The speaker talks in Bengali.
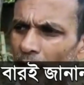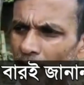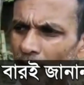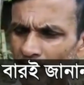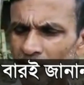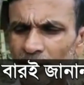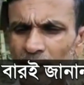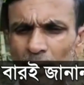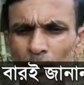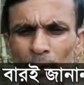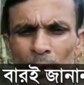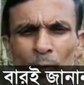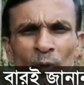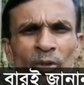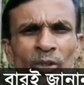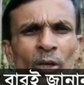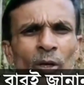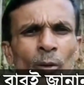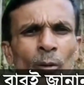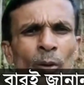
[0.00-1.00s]
রানিং সিএমের
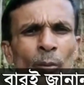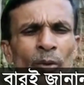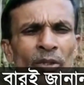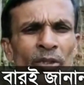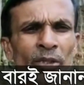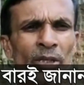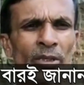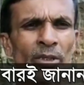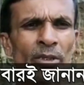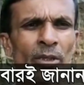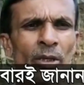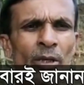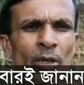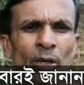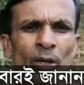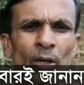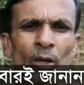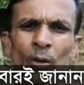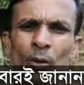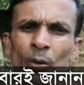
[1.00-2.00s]
মতিয়ার রহমান বিশ্বাস
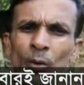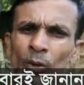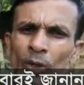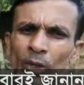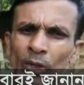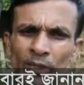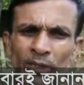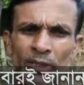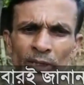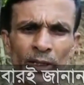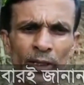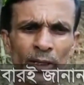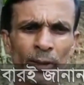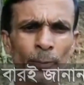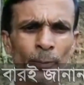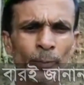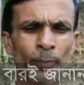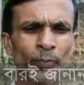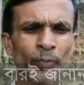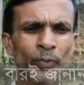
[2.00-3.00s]
ওনার কাছে
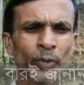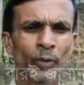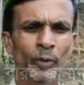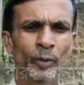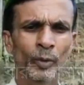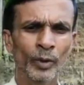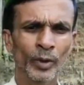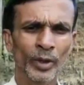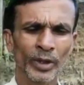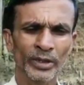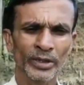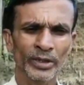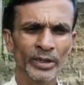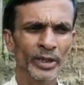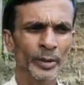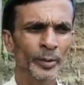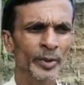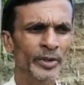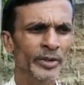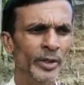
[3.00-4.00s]
গেলাম ওনার কাছে
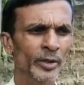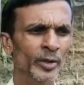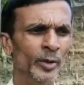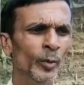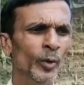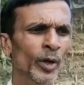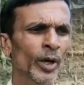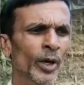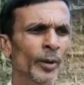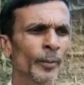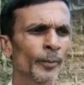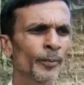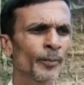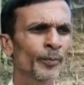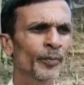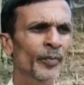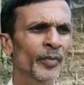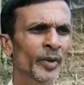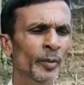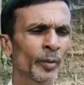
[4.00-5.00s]
গিয়ে বিস্তারিত বললাম
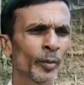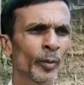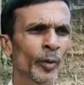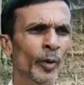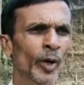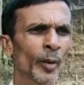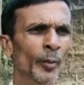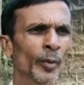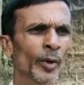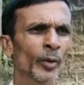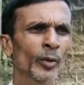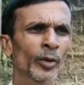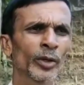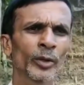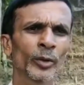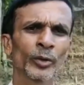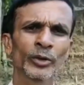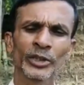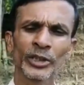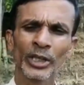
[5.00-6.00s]
বলার পরে
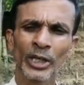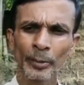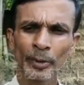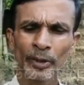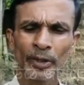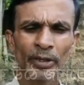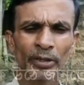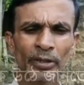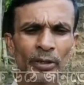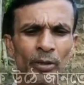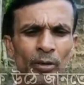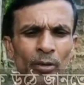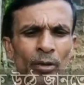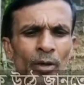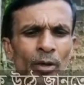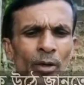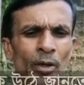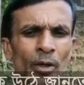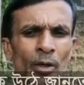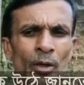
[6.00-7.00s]
উনি ওসি সাহেবের রিং দিল
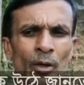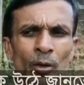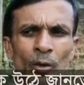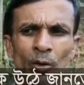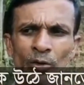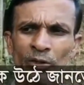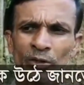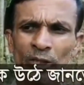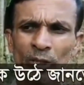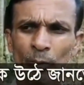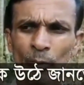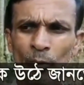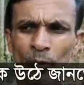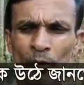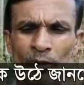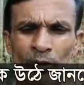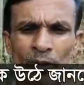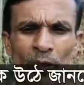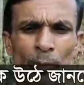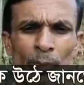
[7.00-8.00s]
ওসি সাহেব
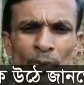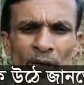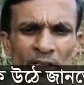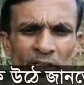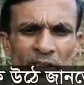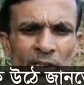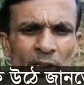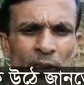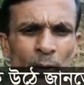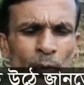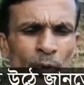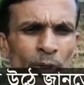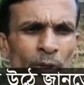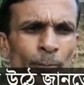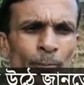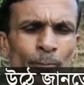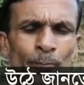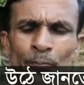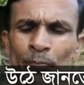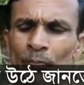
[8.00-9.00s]
বললো যে আমি আসি
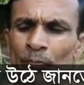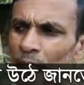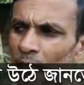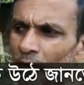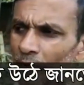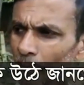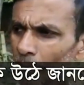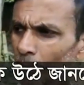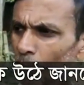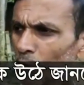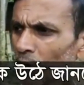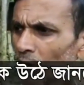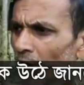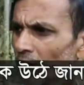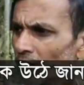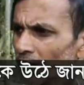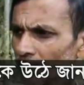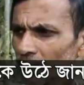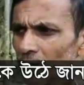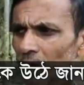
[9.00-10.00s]
তারপরে তারপরে উনি
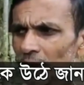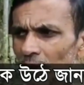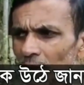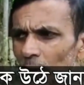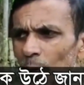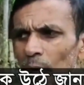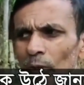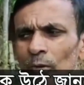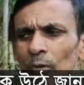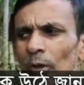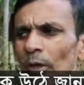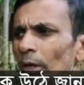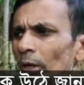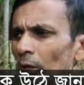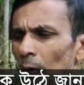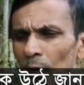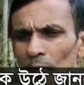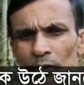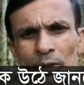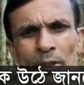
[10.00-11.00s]
আসছে আসার পরে তো
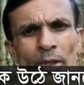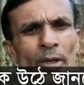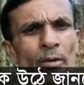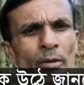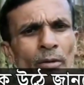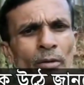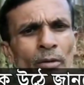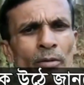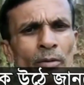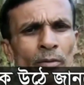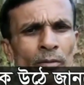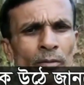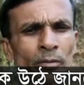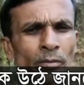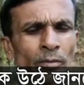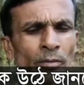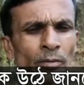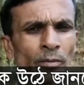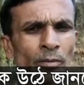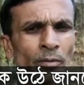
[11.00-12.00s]
এই অবস্থা এখন
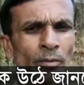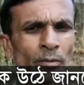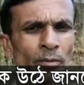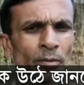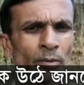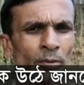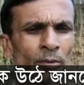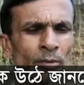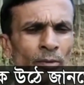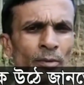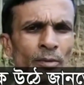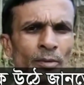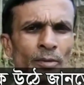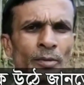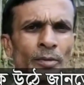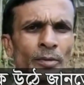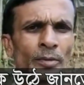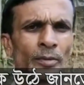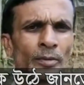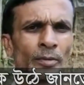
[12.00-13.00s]

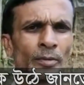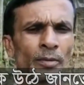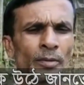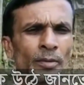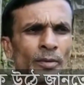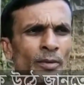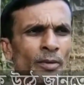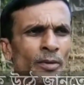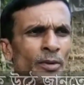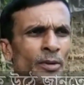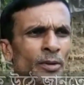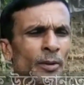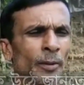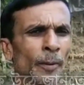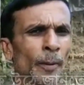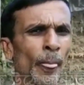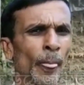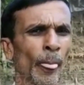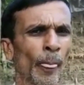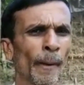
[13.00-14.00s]
এখন কি মানে
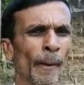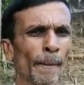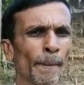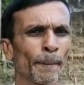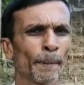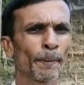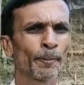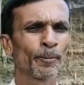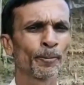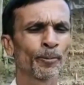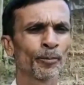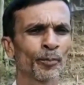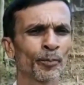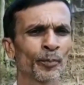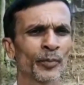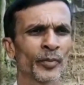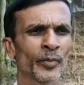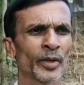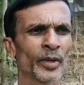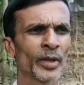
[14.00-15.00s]
এই ভাঙচুর
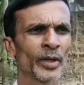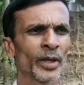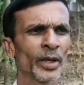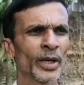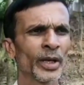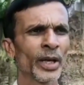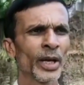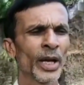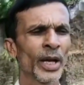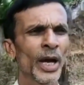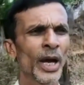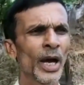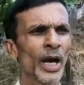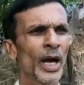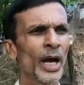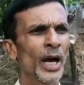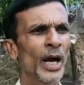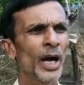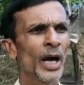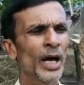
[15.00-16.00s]
নিয়ে আপনার কোনো
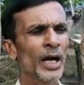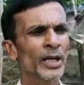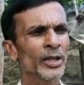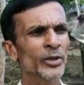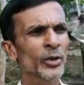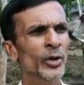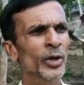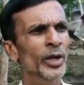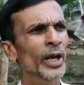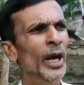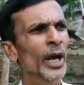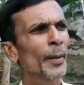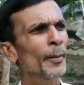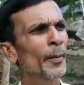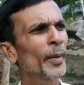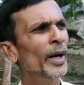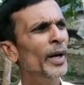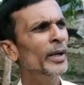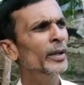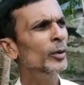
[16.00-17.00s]
অভিযোগ আছে কিনা আসলে
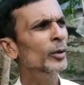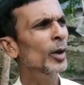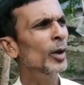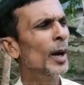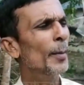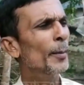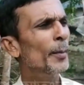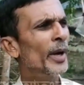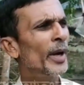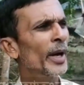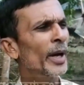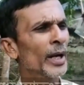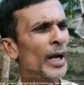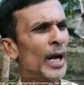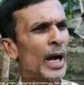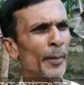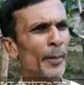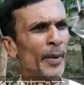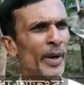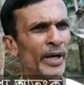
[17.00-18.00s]
আমার তো আমার
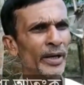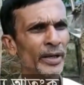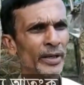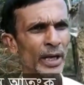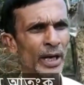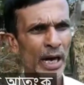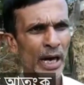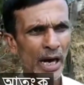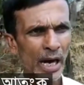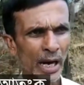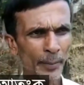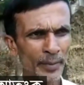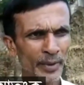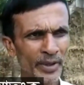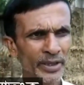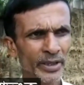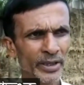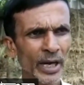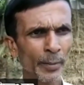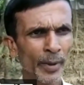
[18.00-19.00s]
আমার
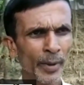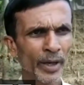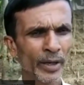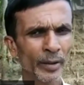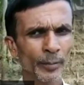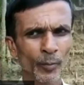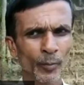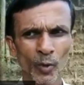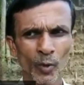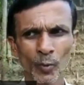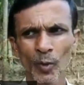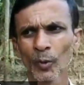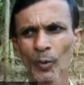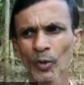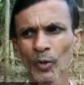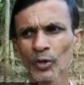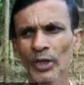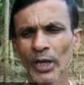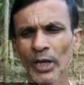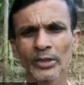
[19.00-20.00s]
আমি আমার
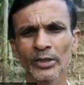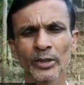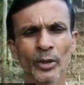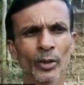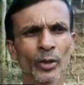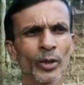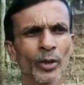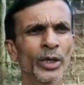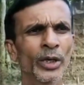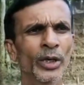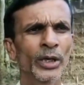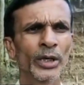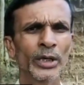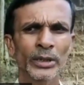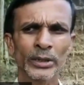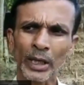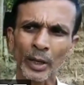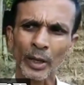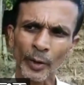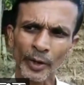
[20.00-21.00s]
পূর্বপুরুষ যারা ছিল
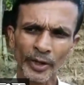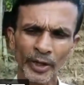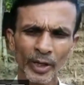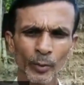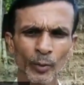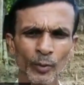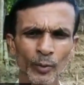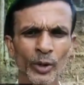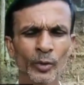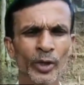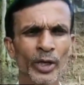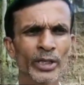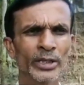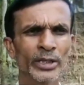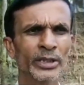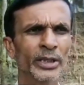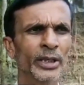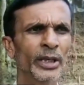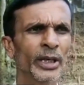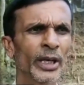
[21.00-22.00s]
তারাও এখানে পূজা করে
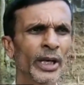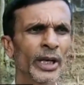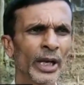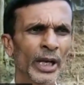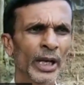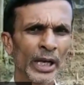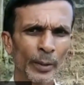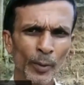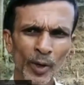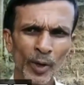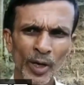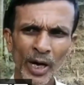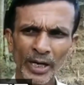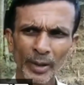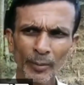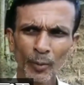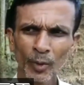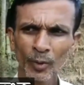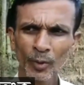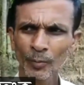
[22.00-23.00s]
আসছে এবং
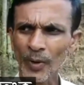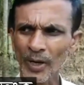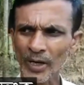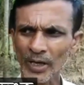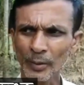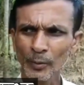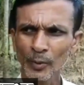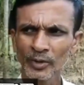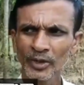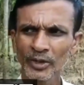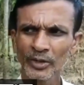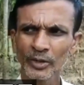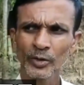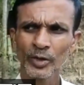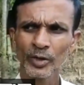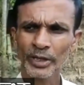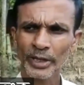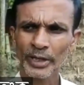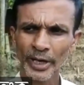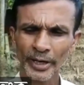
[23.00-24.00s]
আগে পাকা মন্দির
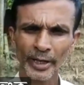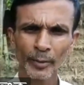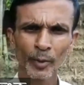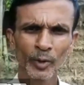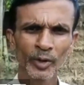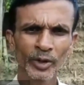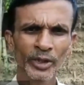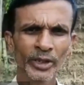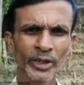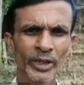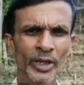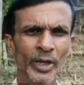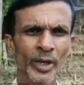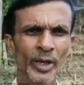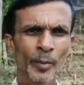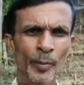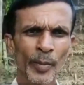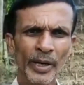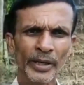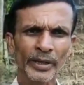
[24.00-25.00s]
ছিল না খেরের মন্দির
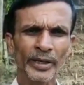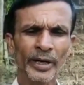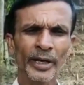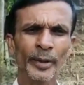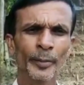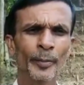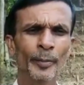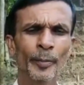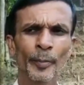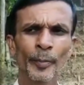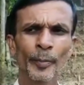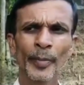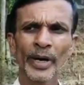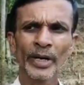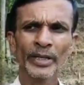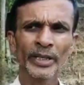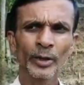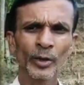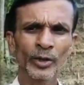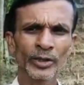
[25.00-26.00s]
পাটকারের
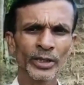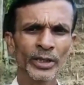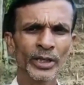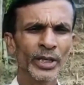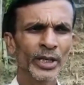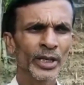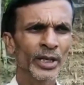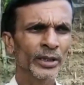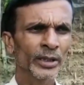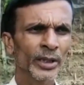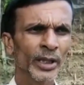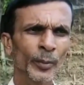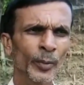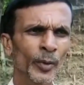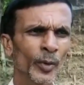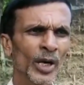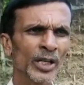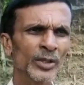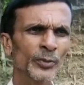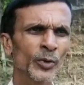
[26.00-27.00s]
বেড়া দিয়ে হয়েছে
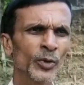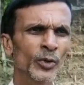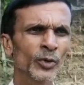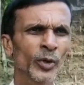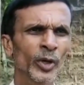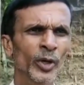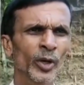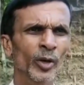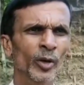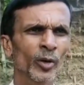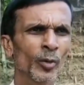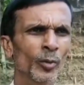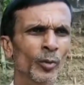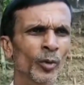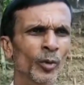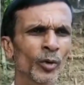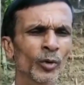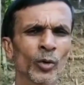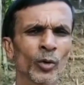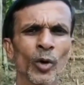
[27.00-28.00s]
তারপরেও আজ পর্যন্ত এরকম
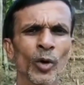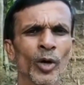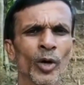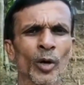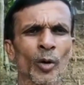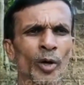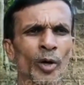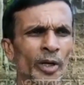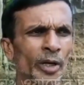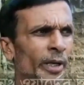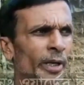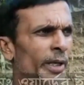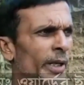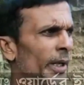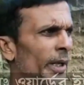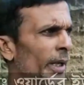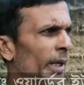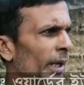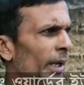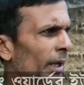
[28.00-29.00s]
কোনো দুর্ঘটনা ঘটে নাই
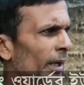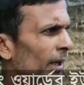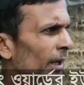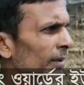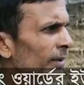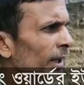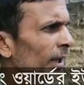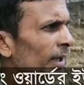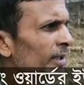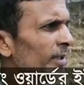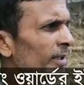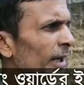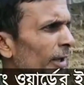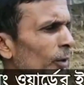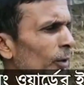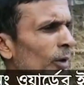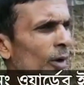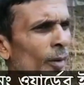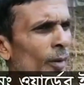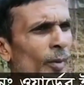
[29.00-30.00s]
এখানে যারা
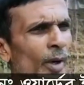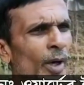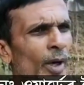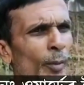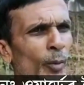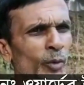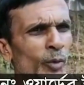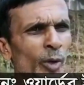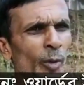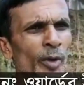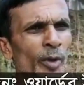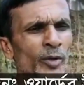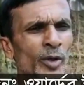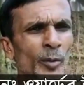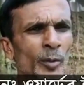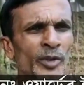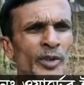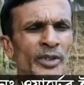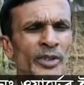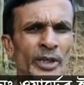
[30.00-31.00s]
স্থানীয় মুসলমান
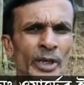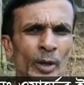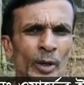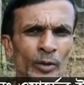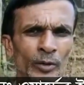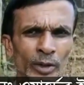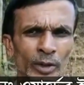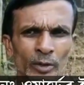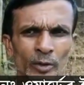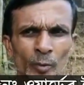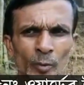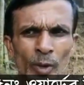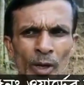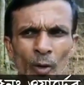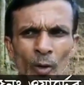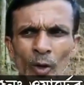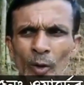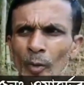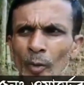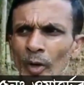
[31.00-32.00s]
সম্পদ আছে এরা অত্যন্ত
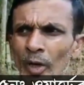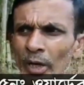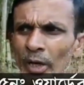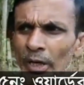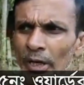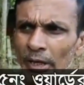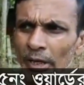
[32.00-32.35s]
ভালো এবং